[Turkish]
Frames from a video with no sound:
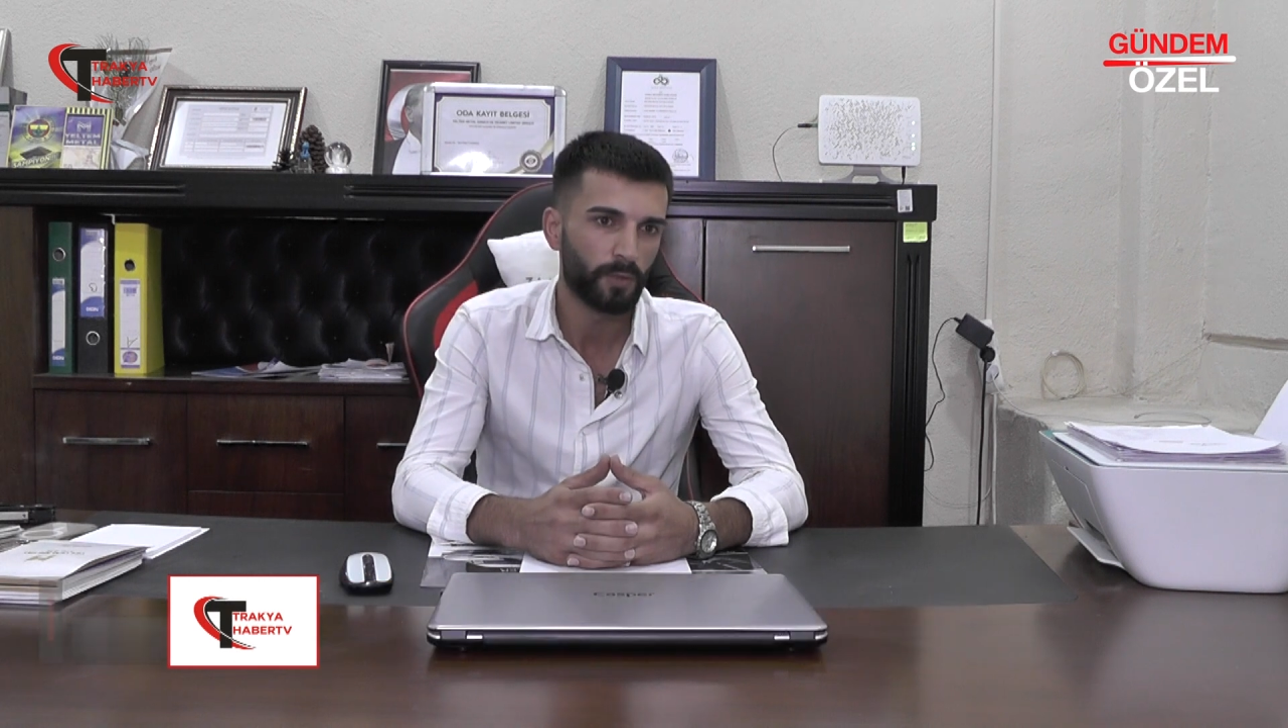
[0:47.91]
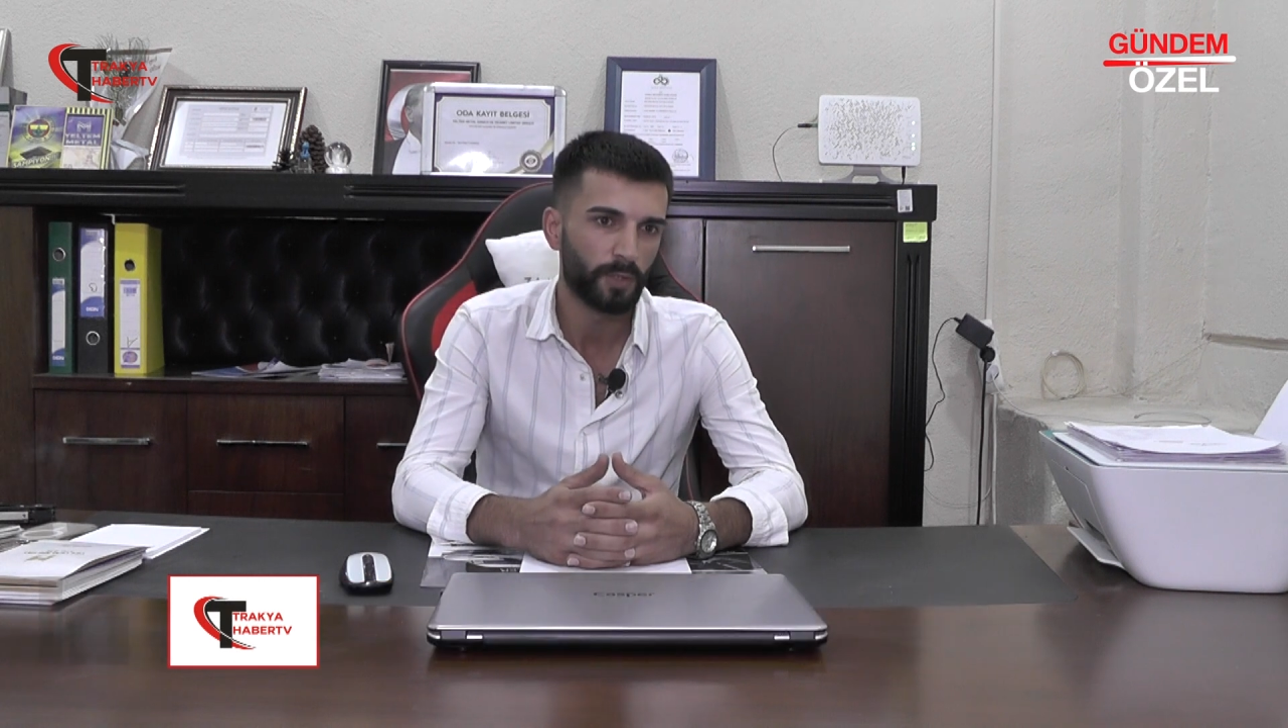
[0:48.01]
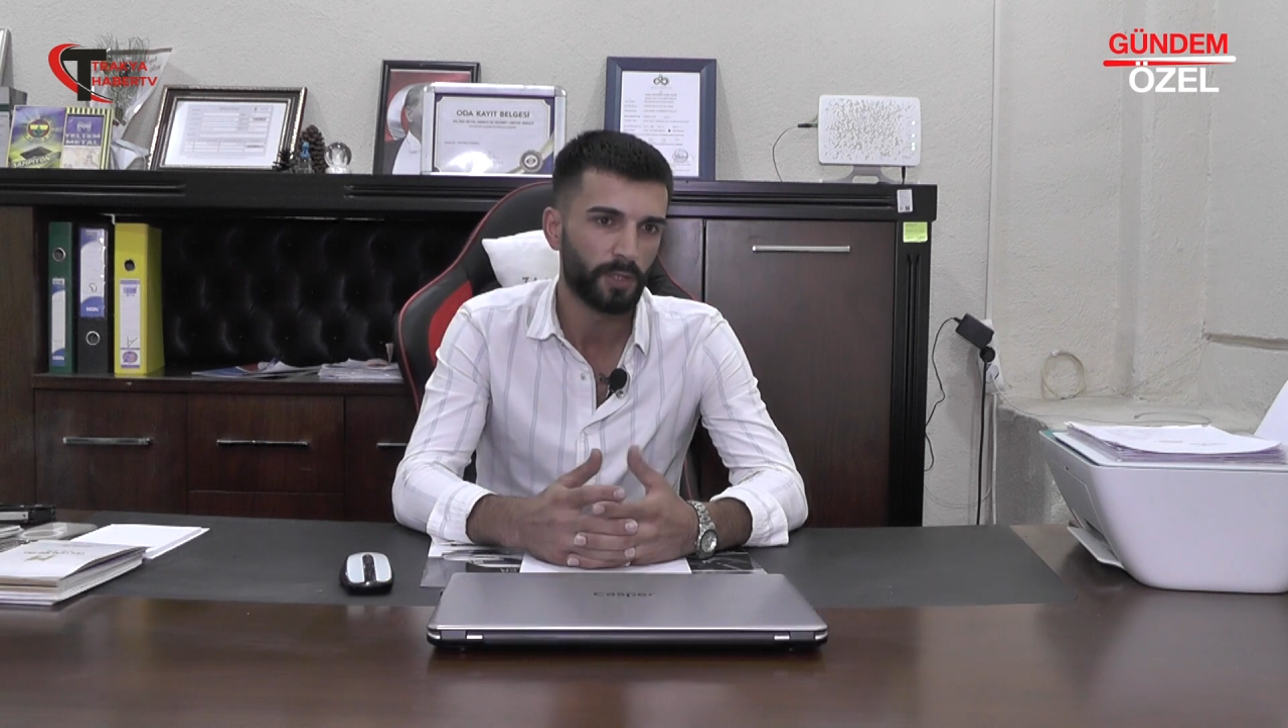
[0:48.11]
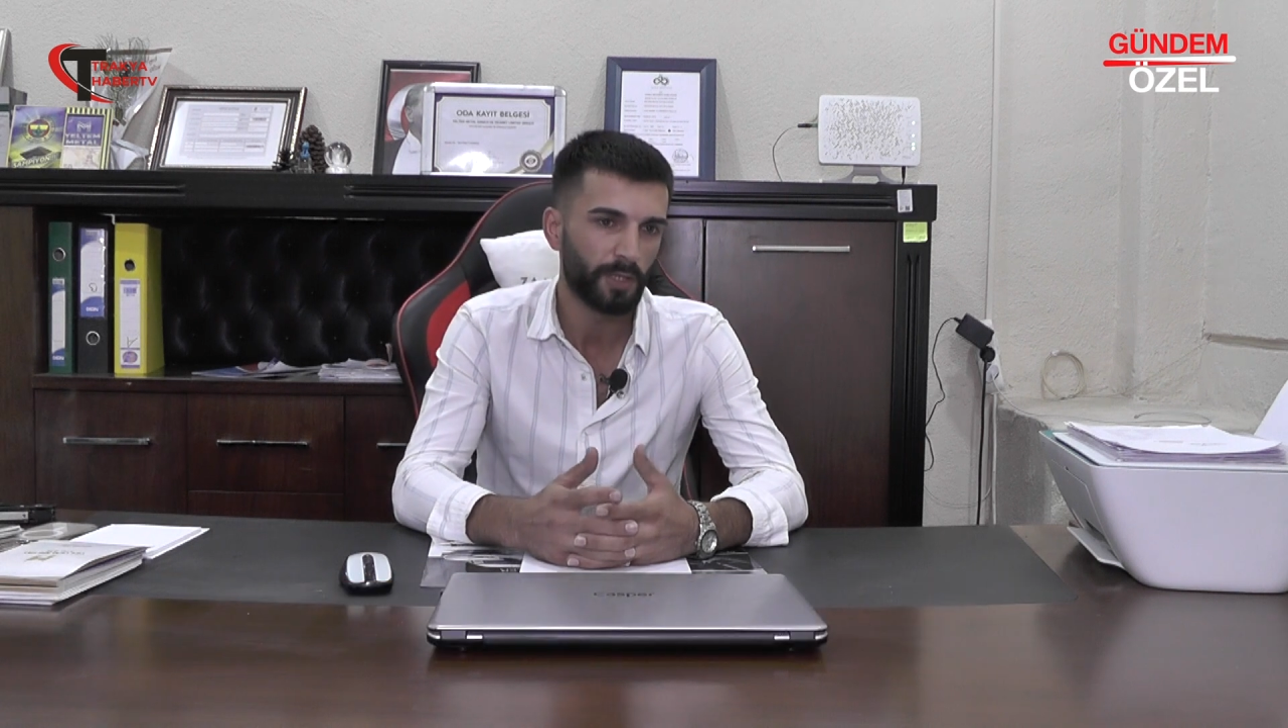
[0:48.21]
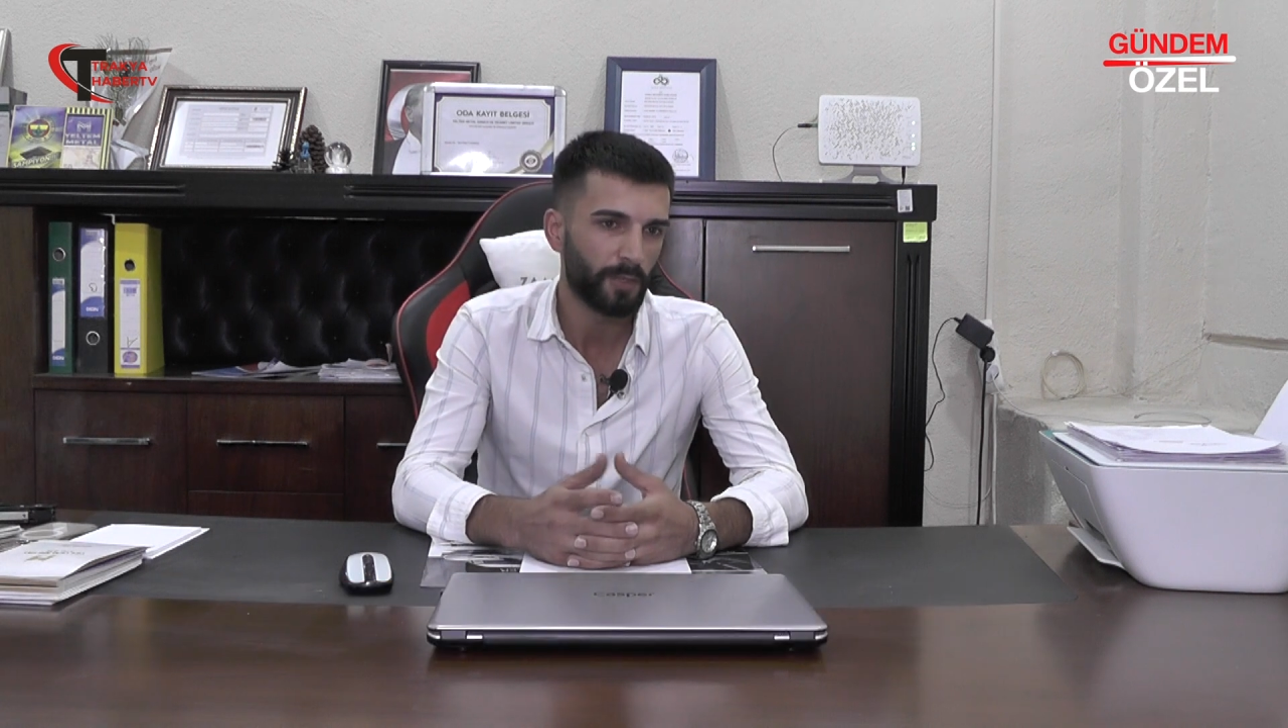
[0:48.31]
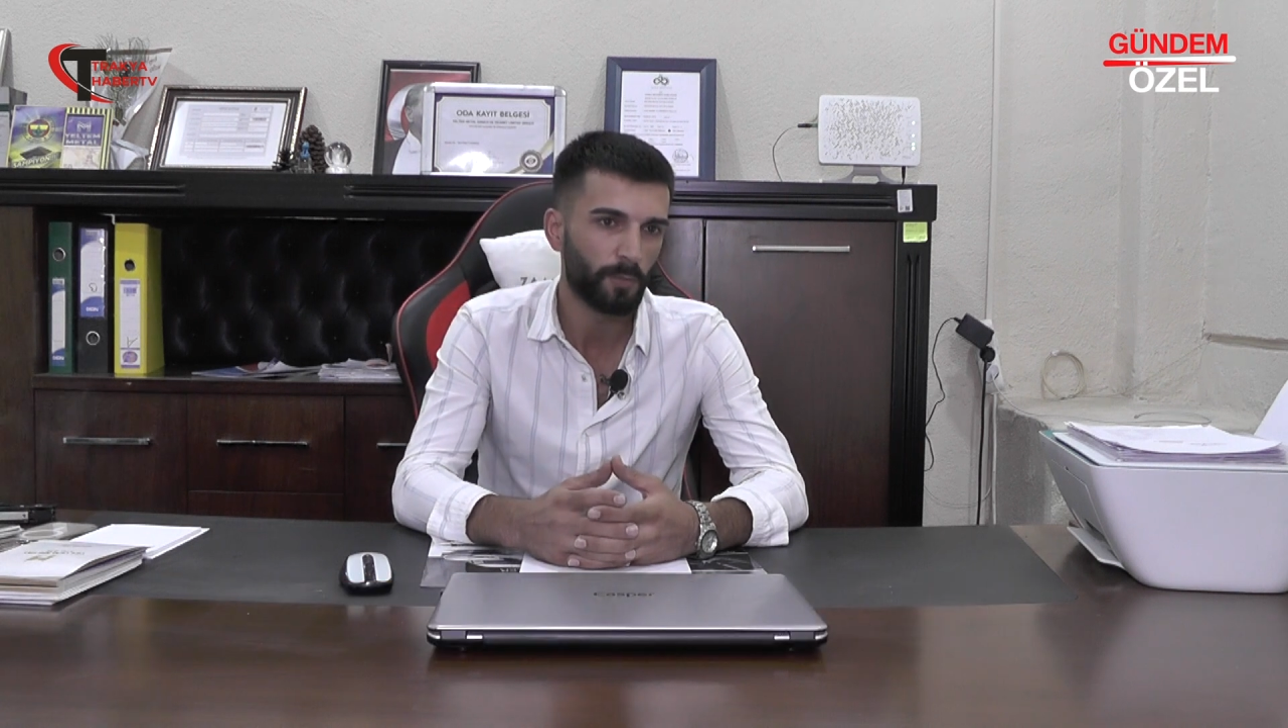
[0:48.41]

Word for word: İnşaat